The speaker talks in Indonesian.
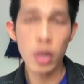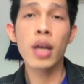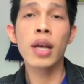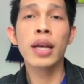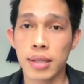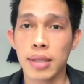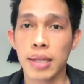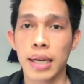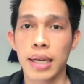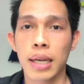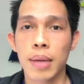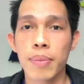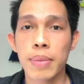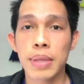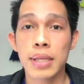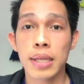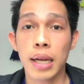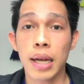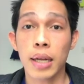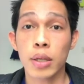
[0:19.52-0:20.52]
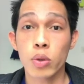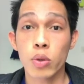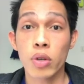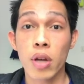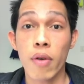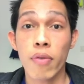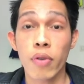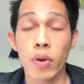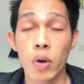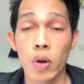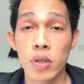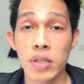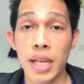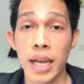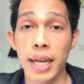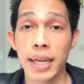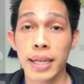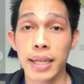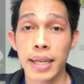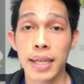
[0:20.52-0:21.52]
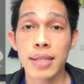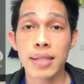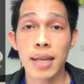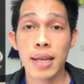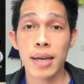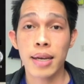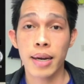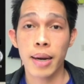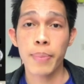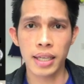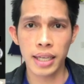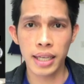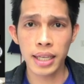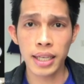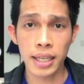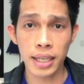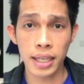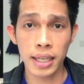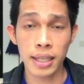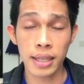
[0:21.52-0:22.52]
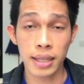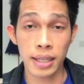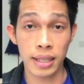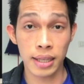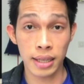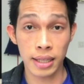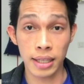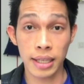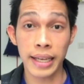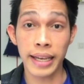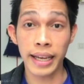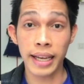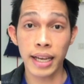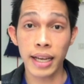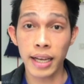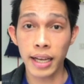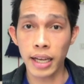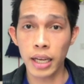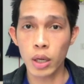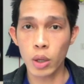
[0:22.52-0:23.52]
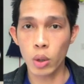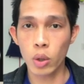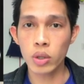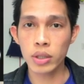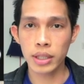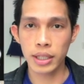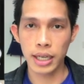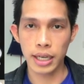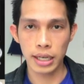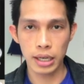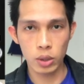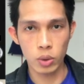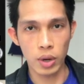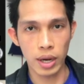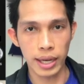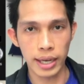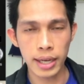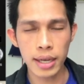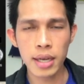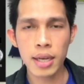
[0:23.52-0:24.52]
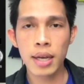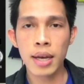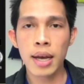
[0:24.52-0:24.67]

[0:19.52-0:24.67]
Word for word: Kalian bisa juga follow saya di Instagram. Ini titik e edo, jadi ada dua e.